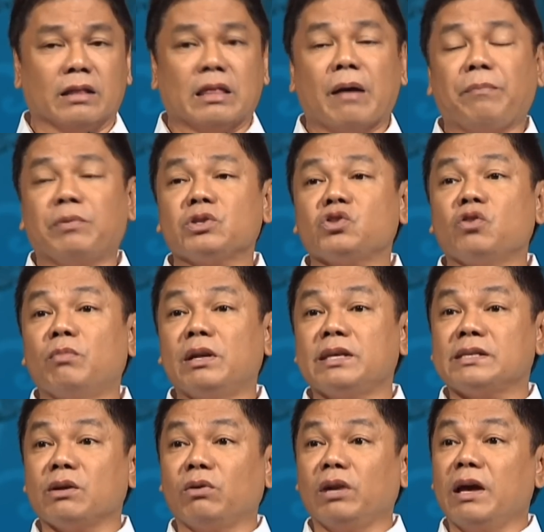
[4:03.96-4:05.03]
At tapos,
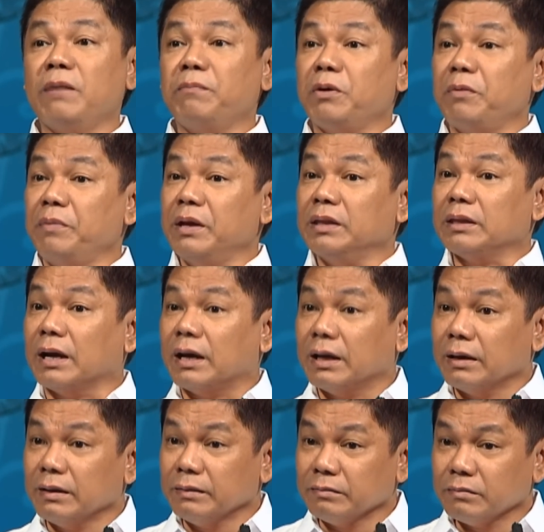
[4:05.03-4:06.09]
umalis na uli ang propeta.
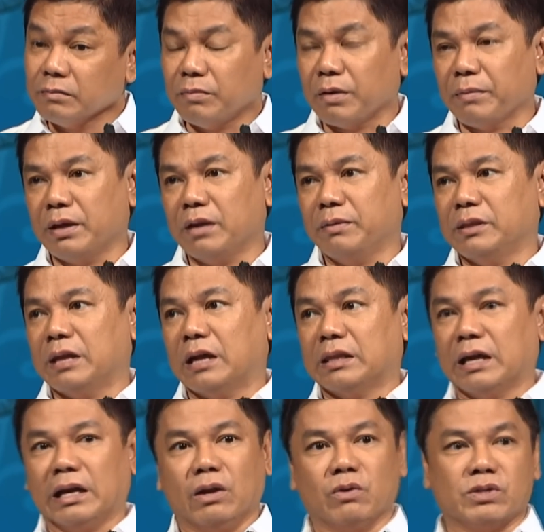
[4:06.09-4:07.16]
Pag may naman
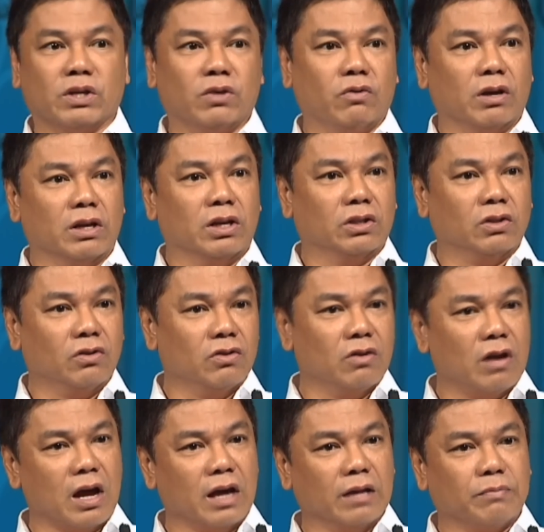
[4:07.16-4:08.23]
dadalaw sa yung ganito,
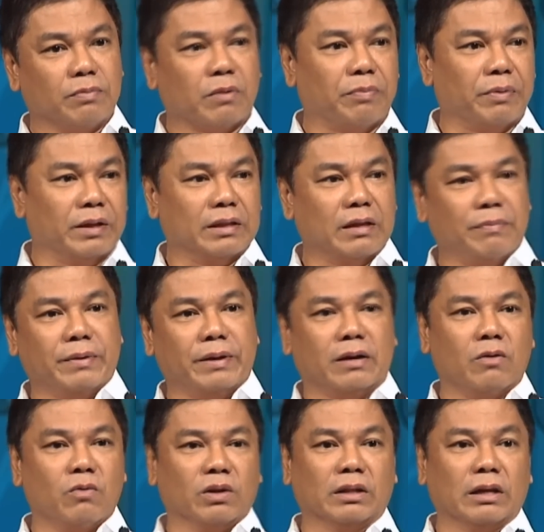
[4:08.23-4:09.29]
no, kahit propeta,
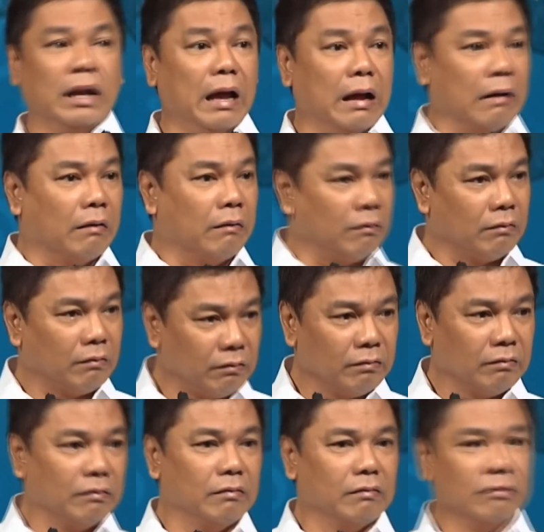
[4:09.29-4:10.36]
parang wag na lang.
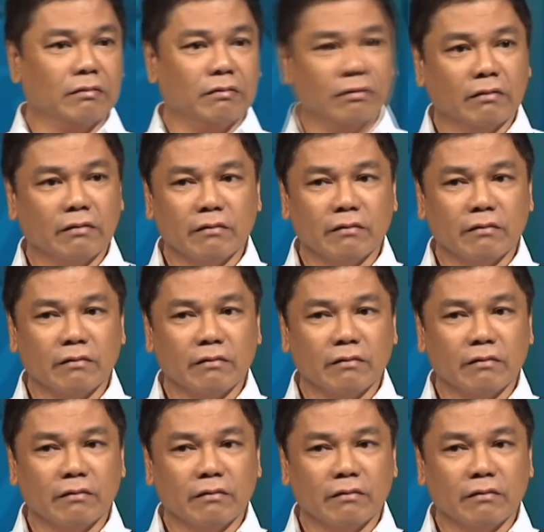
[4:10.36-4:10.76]
No?